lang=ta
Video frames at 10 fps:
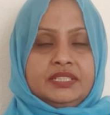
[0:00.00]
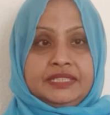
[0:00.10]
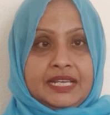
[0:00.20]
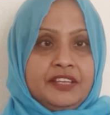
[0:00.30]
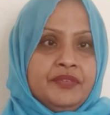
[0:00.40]

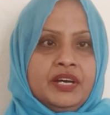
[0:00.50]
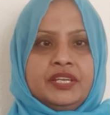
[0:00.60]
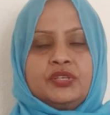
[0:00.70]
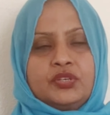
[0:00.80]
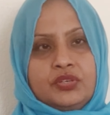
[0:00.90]
தெளிவாக
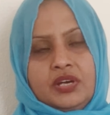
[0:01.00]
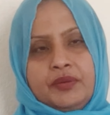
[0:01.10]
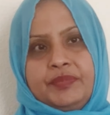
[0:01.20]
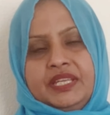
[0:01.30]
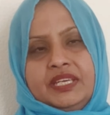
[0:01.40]
இருக்கணும்
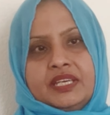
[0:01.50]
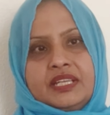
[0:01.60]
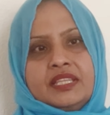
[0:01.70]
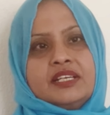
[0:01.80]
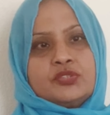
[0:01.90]

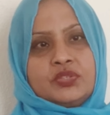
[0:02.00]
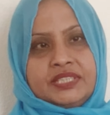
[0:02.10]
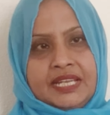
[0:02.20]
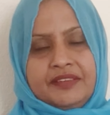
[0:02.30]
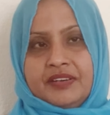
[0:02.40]
அப்படிங்கிறது தான் ஸோ
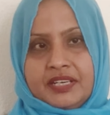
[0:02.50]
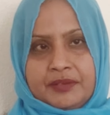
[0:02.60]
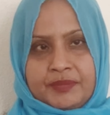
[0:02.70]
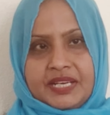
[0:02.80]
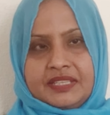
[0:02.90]
தெளிவான
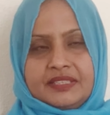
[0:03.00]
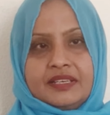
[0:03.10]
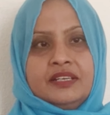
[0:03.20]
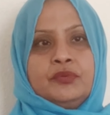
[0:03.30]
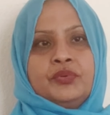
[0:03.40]
மனது
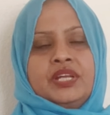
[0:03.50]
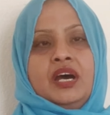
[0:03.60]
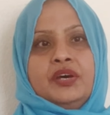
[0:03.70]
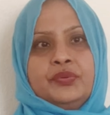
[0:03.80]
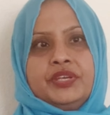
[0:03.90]
தான் ஒரு
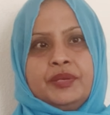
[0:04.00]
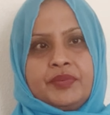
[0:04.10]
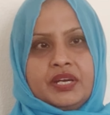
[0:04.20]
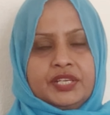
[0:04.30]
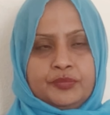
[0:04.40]

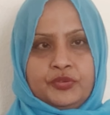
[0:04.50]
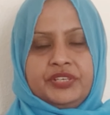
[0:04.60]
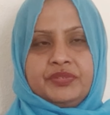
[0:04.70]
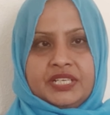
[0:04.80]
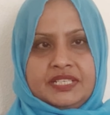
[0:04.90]
ஆரோக்கியமான
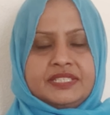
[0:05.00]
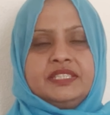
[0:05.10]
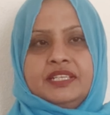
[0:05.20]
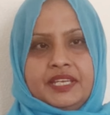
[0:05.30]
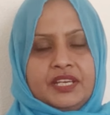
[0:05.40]
முடிவுகள்
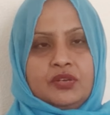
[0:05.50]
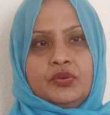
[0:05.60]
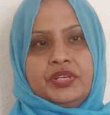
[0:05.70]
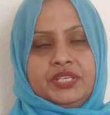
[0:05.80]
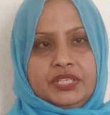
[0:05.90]

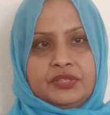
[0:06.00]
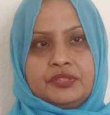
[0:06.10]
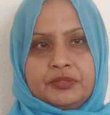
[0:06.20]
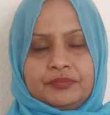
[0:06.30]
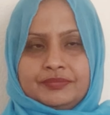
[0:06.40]
சிந்தனைகளோடு
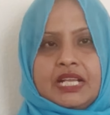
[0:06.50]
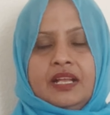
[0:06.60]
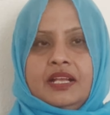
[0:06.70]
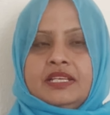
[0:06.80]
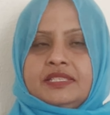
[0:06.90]
இருக்கும்
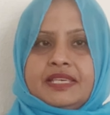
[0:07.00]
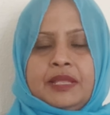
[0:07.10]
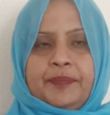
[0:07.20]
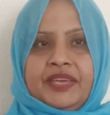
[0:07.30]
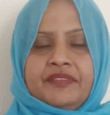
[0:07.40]
சில
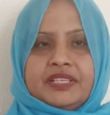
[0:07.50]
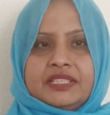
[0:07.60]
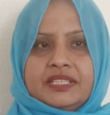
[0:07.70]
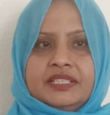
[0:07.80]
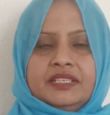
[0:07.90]
பேர்
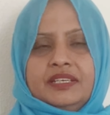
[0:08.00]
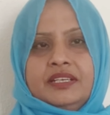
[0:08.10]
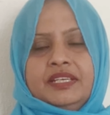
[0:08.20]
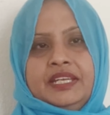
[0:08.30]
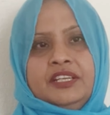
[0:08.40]
வந்து
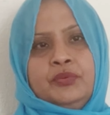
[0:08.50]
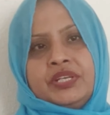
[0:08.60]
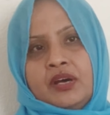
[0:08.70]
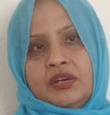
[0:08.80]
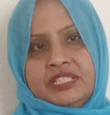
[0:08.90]
என்ன ஒரு
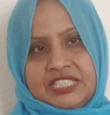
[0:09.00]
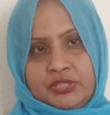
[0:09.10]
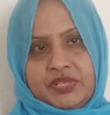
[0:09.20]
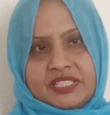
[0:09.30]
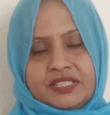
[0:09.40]
ஹார்ட்
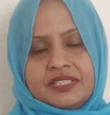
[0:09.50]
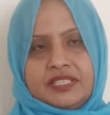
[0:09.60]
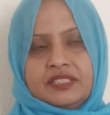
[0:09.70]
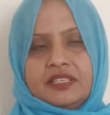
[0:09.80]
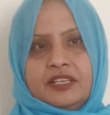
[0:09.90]
சுச்சுவேஷன்ஸ்
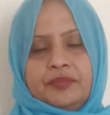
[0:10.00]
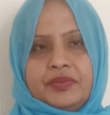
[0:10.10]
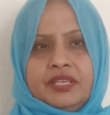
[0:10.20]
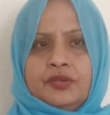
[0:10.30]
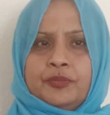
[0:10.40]

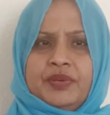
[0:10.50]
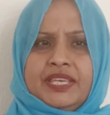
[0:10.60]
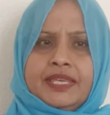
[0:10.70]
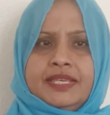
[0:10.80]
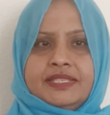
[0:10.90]
இருந்தாலுமே ரொம்ப
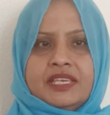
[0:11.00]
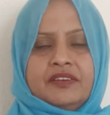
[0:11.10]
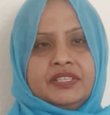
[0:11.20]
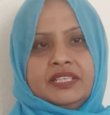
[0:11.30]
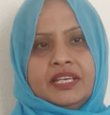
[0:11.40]

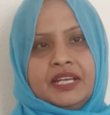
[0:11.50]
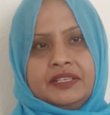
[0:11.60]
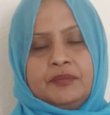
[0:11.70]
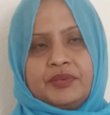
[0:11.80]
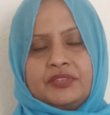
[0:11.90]
ஈஸியாக வந்து
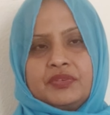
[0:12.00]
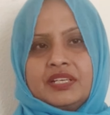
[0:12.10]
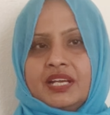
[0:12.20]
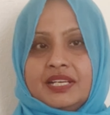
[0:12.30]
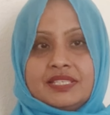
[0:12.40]
ஹேண்டில்
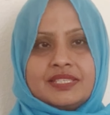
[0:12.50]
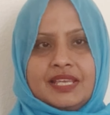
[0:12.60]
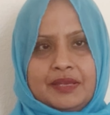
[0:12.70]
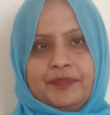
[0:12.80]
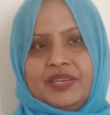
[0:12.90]
பண்ணுவாங்க ஆனால்
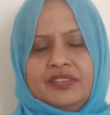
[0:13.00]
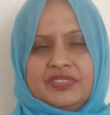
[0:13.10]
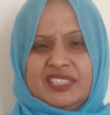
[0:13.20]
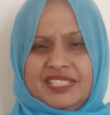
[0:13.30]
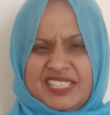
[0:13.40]
சில பேர்
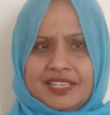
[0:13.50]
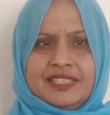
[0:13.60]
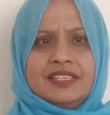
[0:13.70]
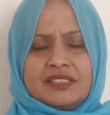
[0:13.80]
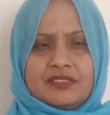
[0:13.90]
வந்து சின்ன
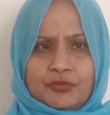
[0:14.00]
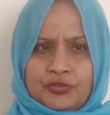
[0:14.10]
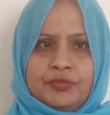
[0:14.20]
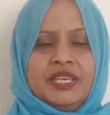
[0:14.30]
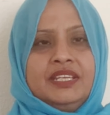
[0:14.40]
சின்ன
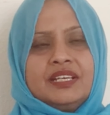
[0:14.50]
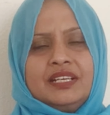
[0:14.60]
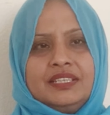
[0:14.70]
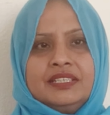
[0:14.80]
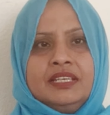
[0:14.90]
ஒன்றுமே
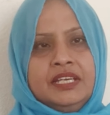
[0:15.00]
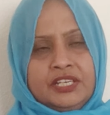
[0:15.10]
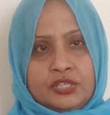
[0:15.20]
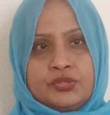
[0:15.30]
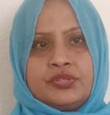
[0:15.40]
இருக்காது
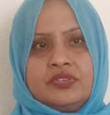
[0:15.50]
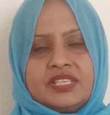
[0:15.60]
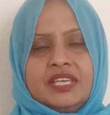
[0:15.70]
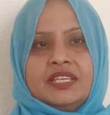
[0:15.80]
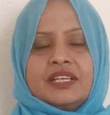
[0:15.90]

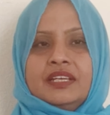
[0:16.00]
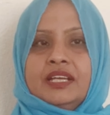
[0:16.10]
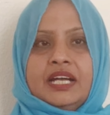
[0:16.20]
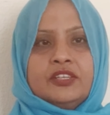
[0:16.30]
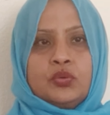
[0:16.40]
இஷ்யூஸே இருக்காது
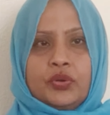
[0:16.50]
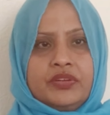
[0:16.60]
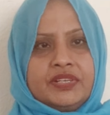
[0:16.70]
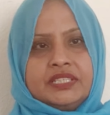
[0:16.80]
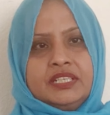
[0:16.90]
அதை கூட
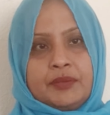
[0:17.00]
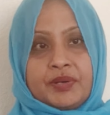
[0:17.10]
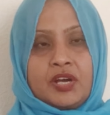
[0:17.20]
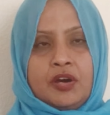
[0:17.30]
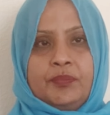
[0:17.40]
வந்து
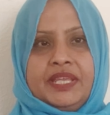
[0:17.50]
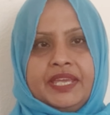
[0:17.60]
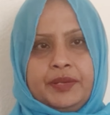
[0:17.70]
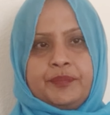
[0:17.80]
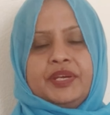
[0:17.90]
நம்ம
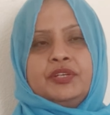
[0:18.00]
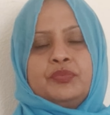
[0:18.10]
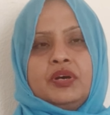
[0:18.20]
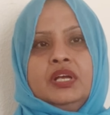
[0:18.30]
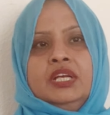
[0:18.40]
காம்ப்ளிகேட் பண்ணுவோம்